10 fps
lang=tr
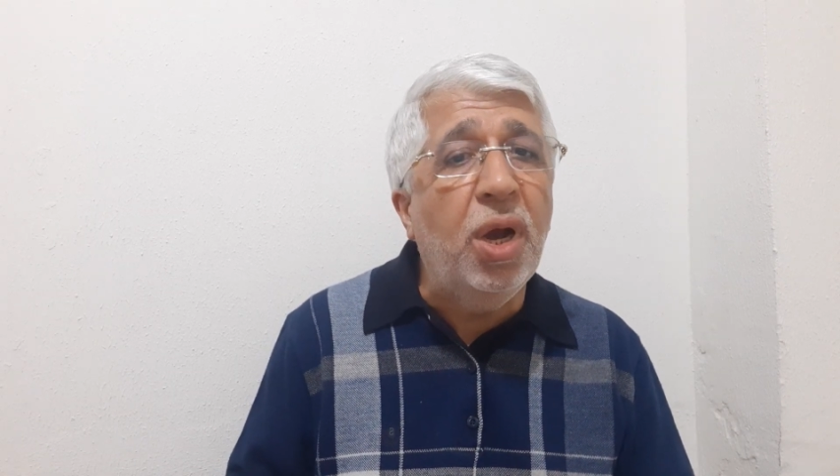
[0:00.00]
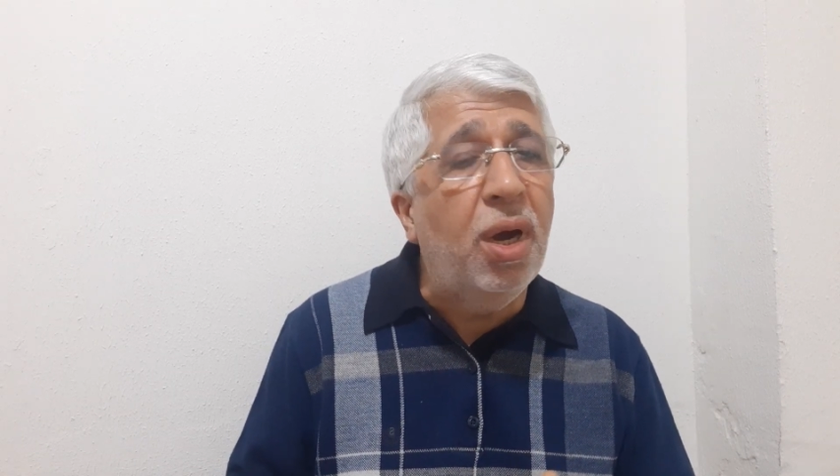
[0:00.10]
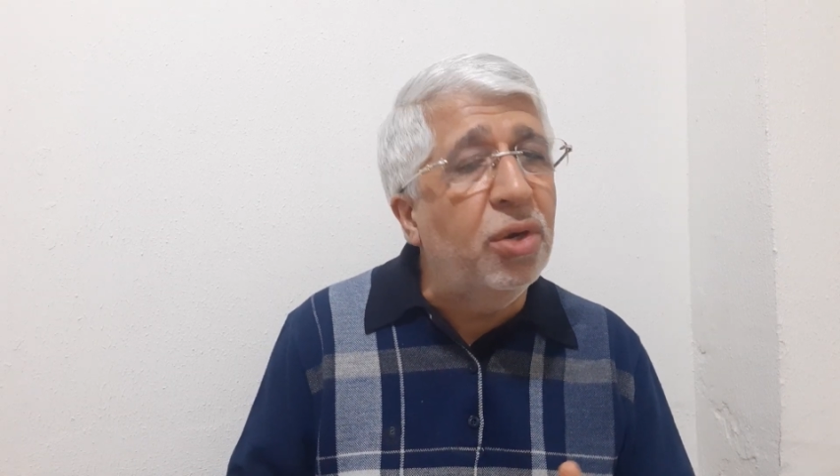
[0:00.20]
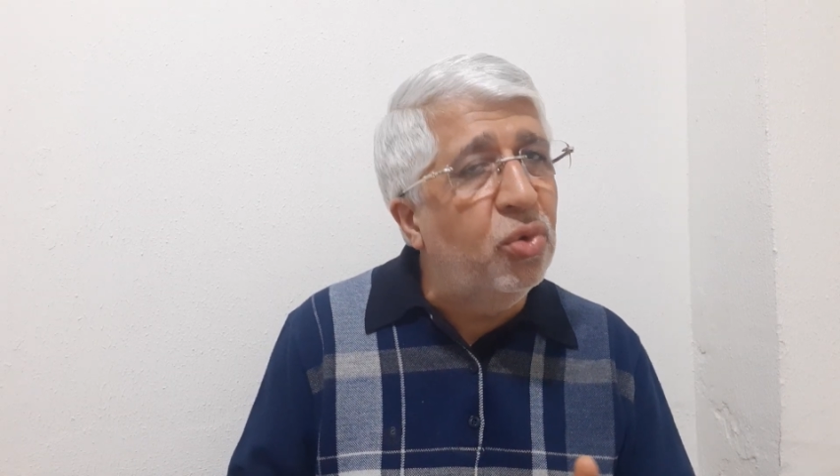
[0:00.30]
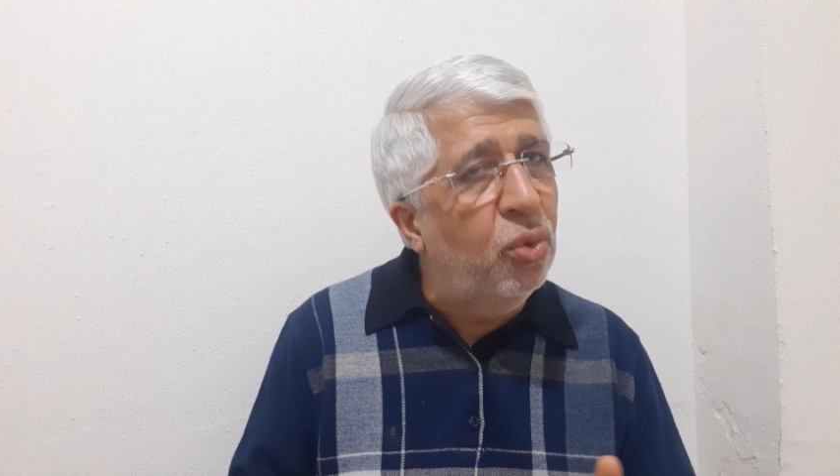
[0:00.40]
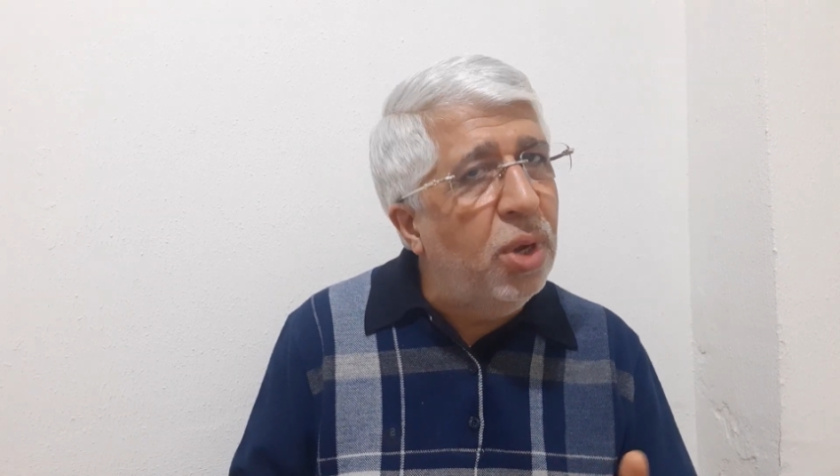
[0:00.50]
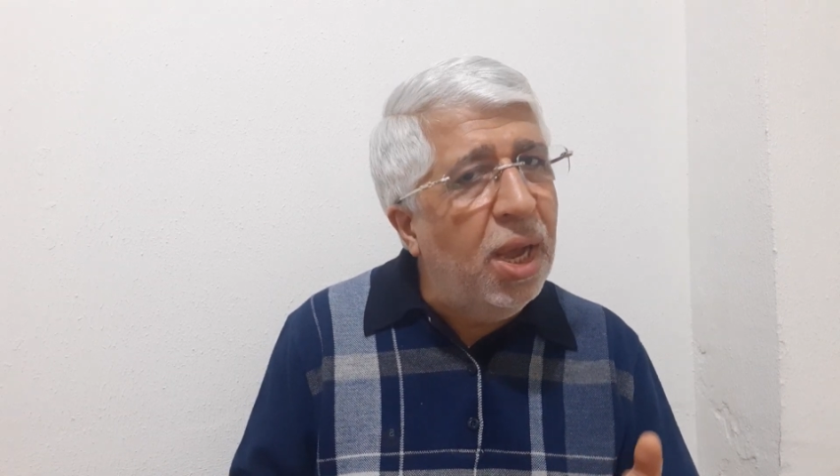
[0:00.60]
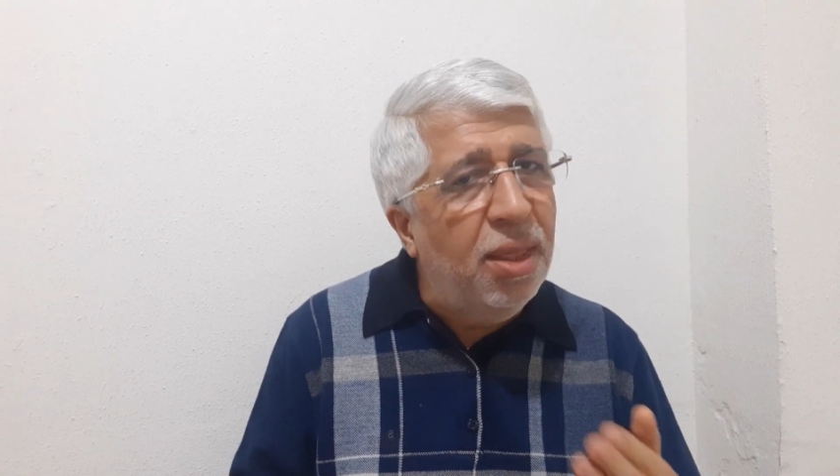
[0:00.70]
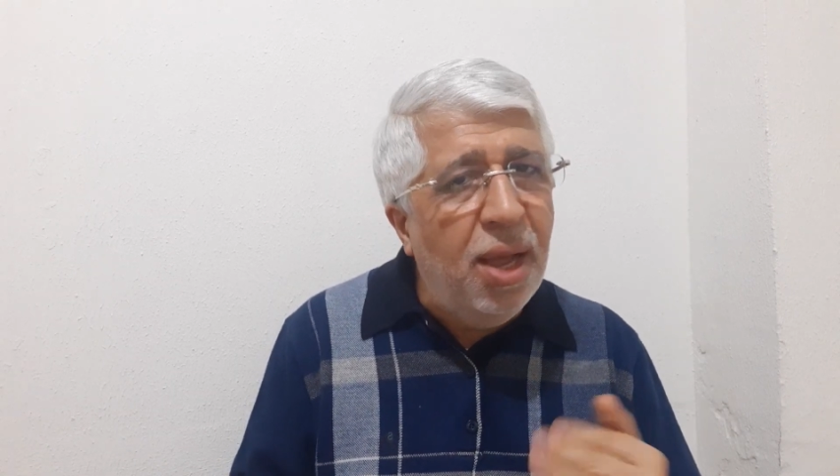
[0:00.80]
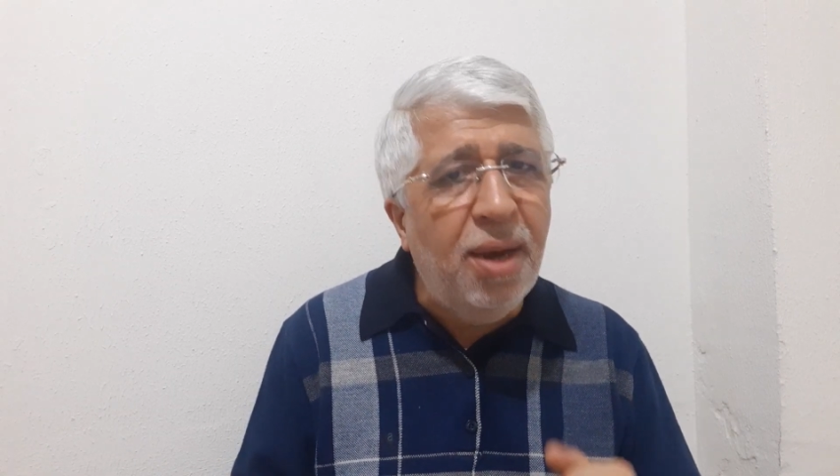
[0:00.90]

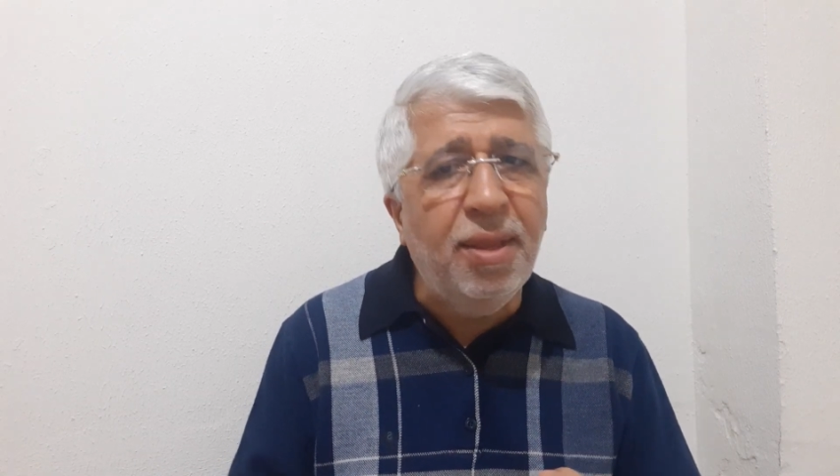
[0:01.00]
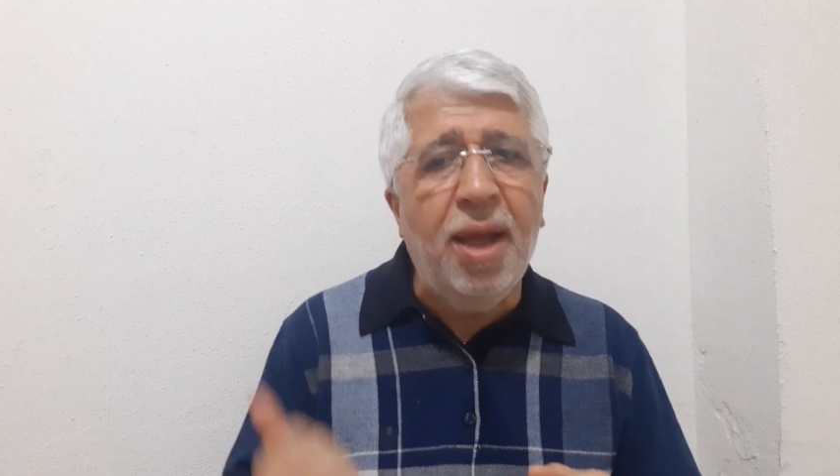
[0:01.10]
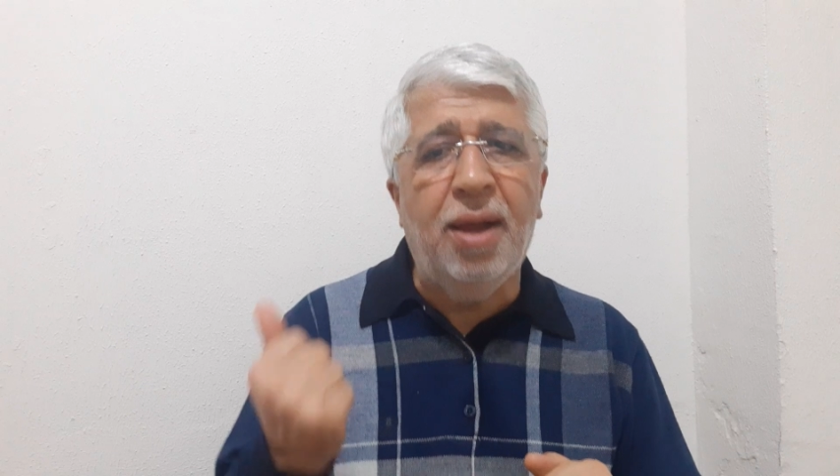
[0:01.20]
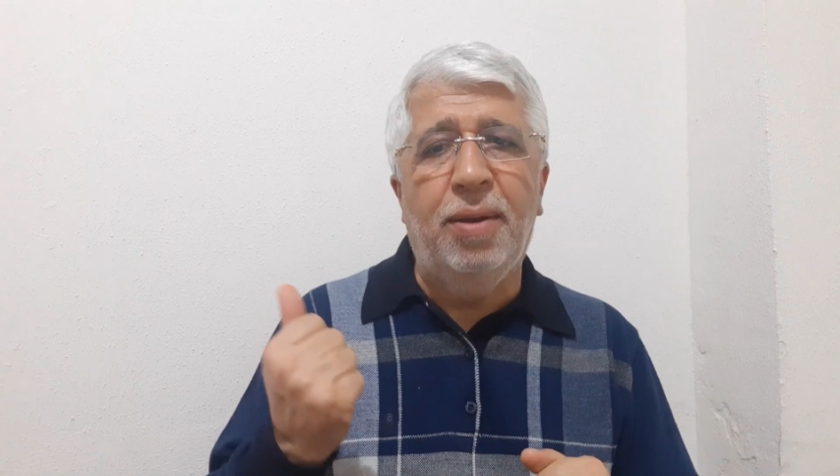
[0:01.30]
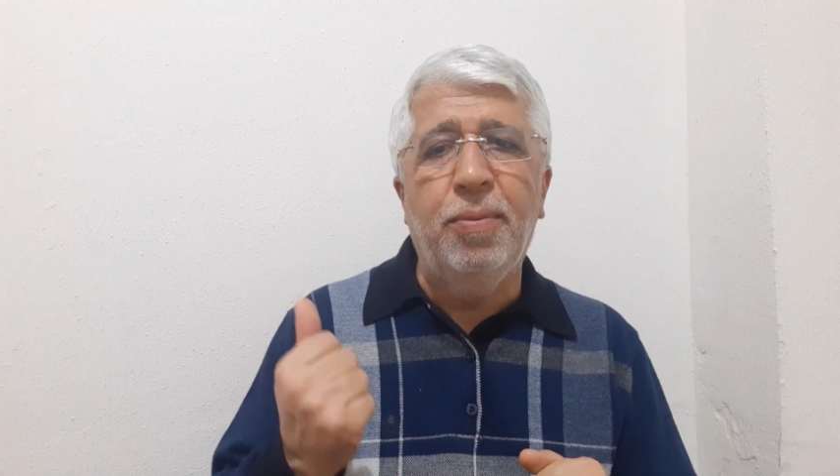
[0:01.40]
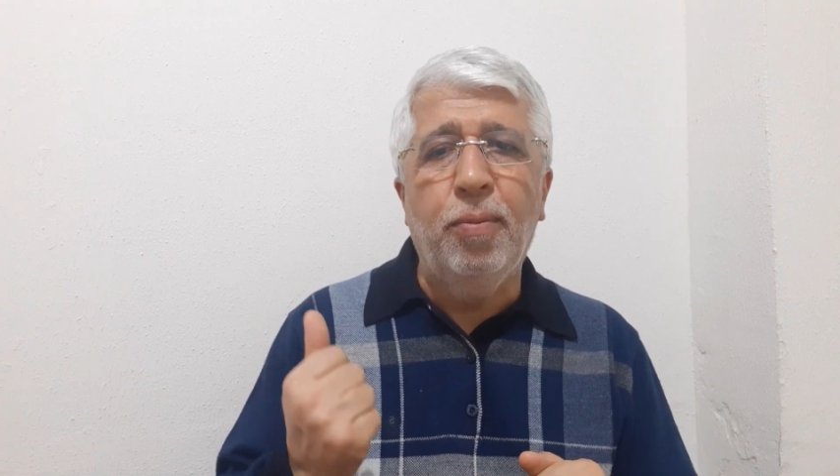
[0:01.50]
arzulayanlar da